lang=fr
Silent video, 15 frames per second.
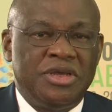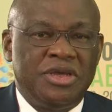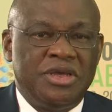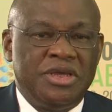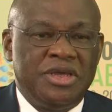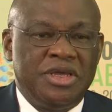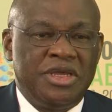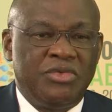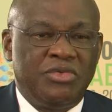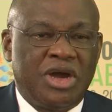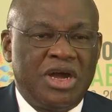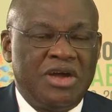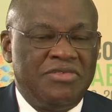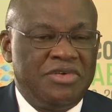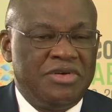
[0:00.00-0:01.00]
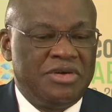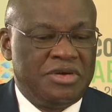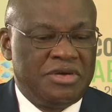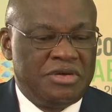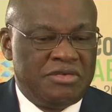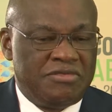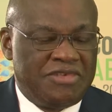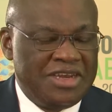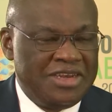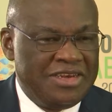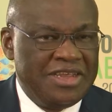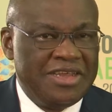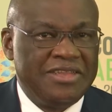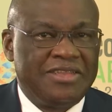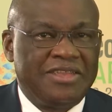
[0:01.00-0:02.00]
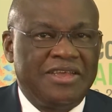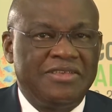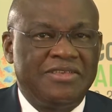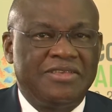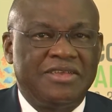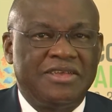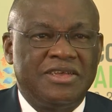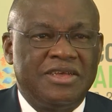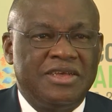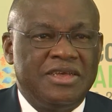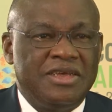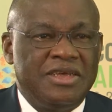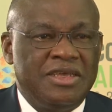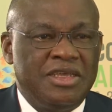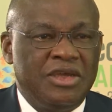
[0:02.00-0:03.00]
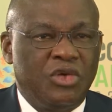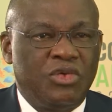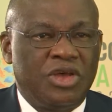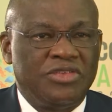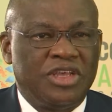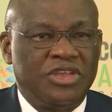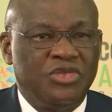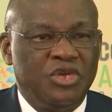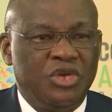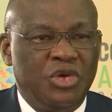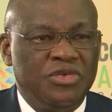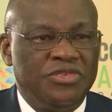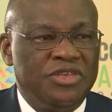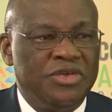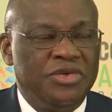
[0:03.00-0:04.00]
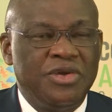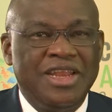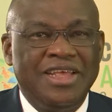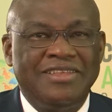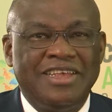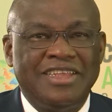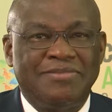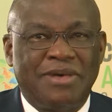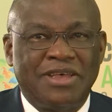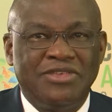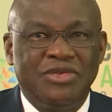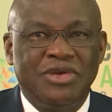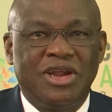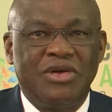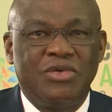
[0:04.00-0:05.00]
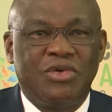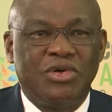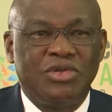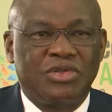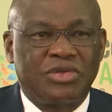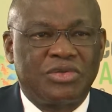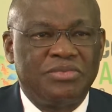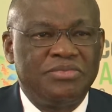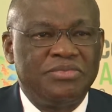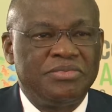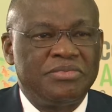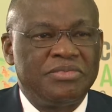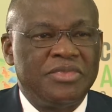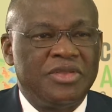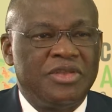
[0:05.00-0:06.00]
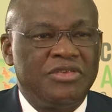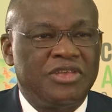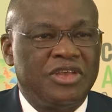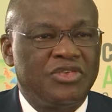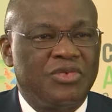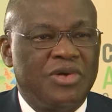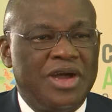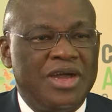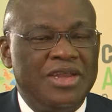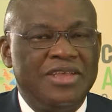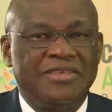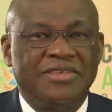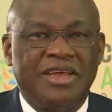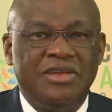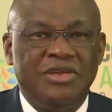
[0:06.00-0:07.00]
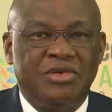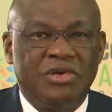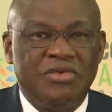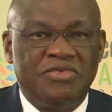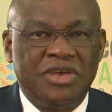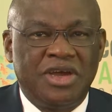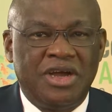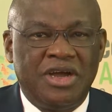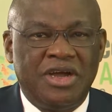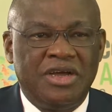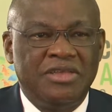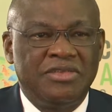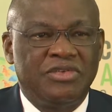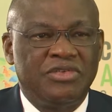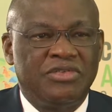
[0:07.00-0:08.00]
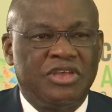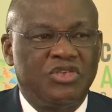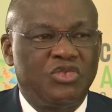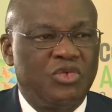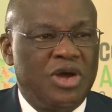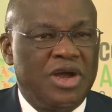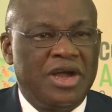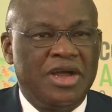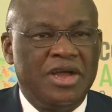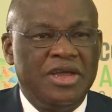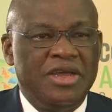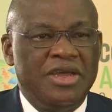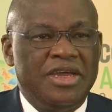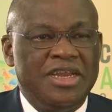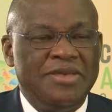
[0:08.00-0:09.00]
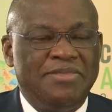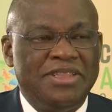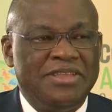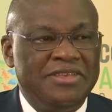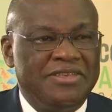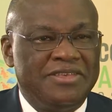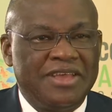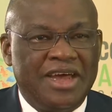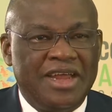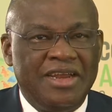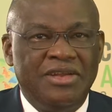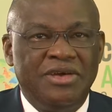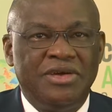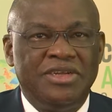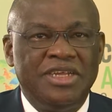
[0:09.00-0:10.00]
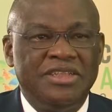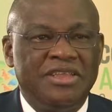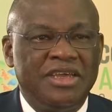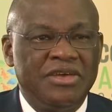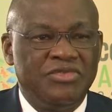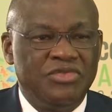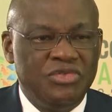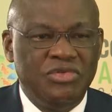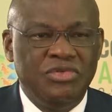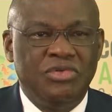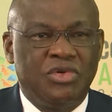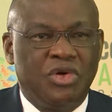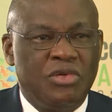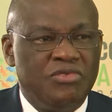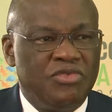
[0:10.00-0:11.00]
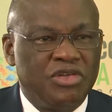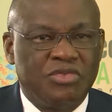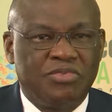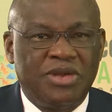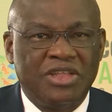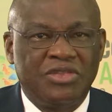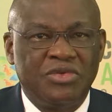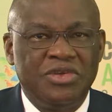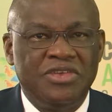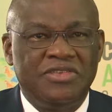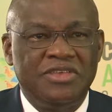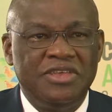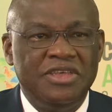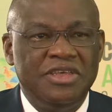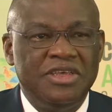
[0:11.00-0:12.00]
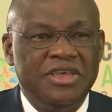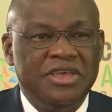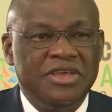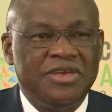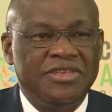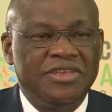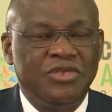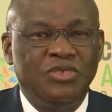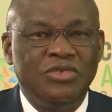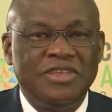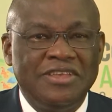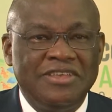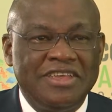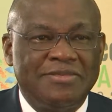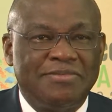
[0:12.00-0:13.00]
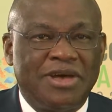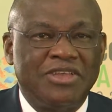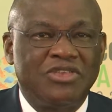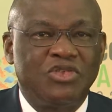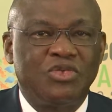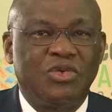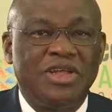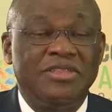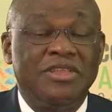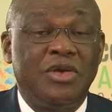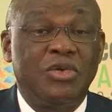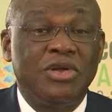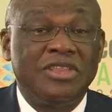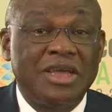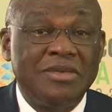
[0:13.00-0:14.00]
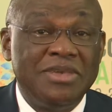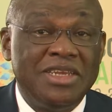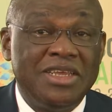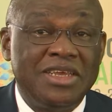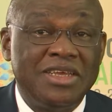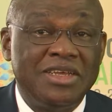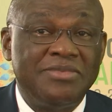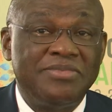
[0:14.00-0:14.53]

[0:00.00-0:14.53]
euh, doivent euh, valider un test et on doit s'assurer aussi que les espaces de rencontre, que ce soit les salles de conférence, que ce soit les petites salles d'interview comme votre plateau ici, que tous ces espaces soient décontaminés.